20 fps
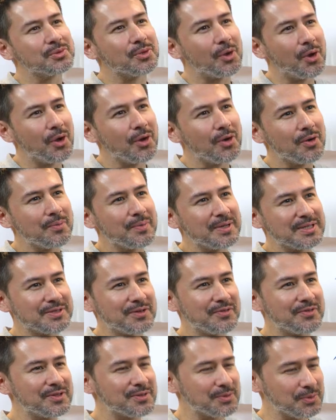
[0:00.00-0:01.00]
troll, parce
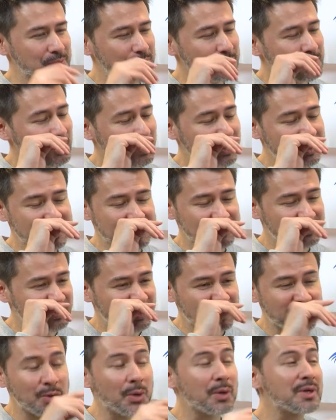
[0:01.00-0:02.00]
qu'en fait, on,
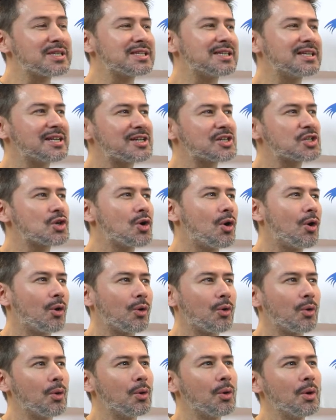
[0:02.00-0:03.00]
a autorisé les gens, en
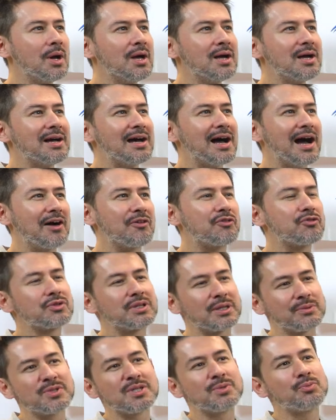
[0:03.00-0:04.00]
gros, à
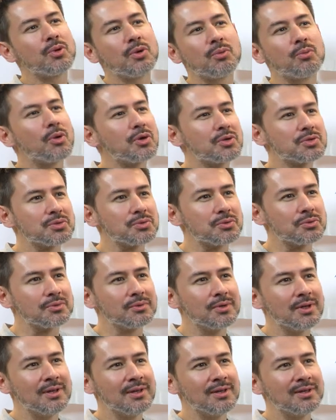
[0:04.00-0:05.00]
foutre un petit peu le boxon
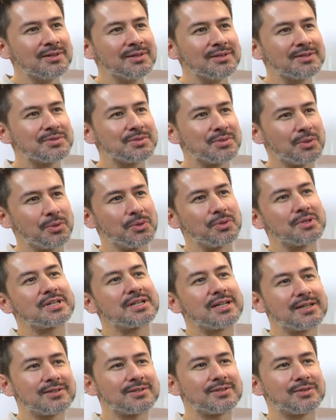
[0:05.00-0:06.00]
sur le
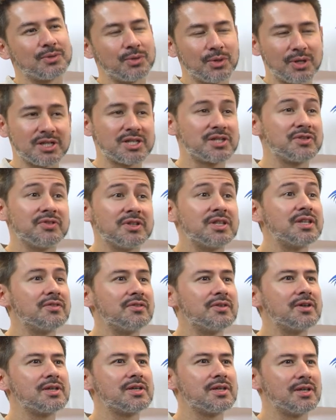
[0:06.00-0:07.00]
chat de la
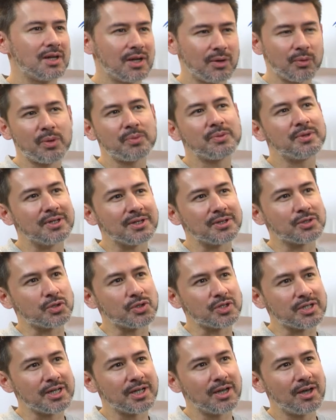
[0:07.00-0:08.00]
JVTV, qui est la web télé que
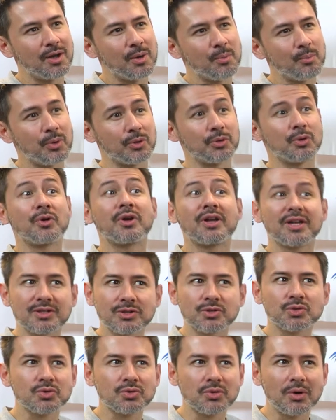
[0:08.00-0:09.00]
je gère, pendant
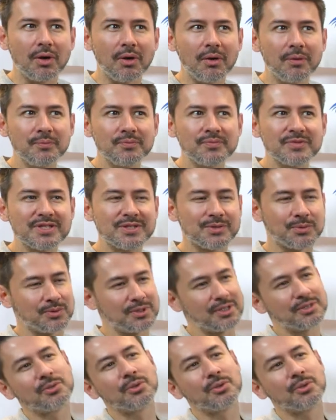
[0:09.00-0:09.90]
15 jours, si on,